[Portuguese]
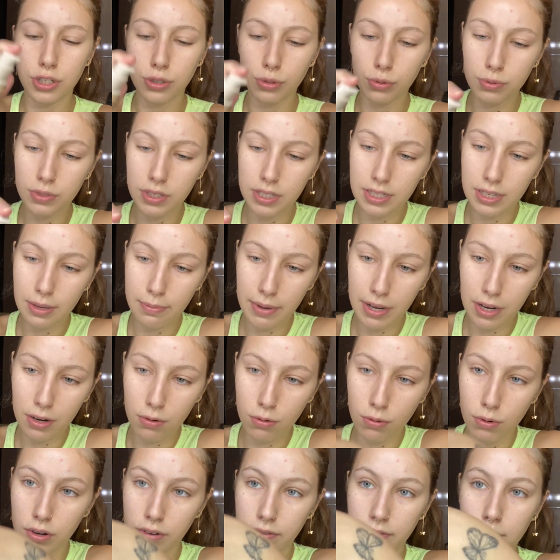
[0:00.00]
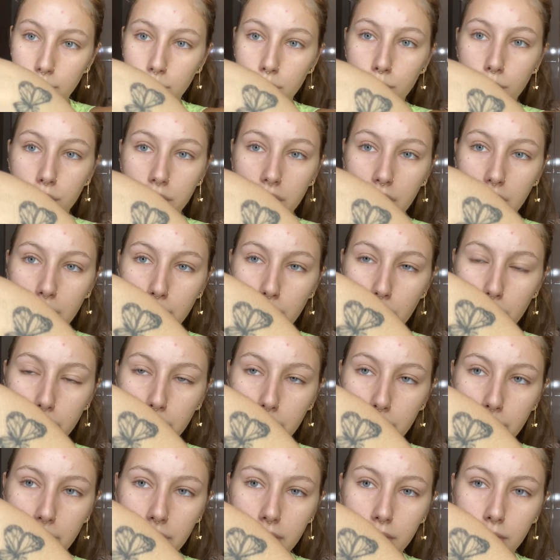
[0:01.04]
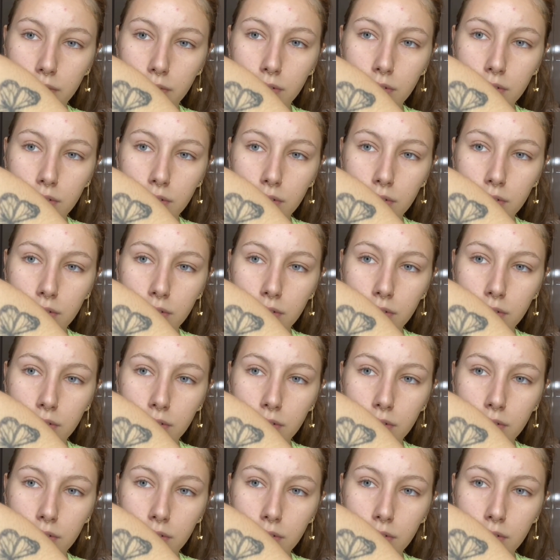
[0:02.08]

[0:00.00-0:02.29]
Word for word: eu não sei se é minha cor. Vamos botar na mão primeiro?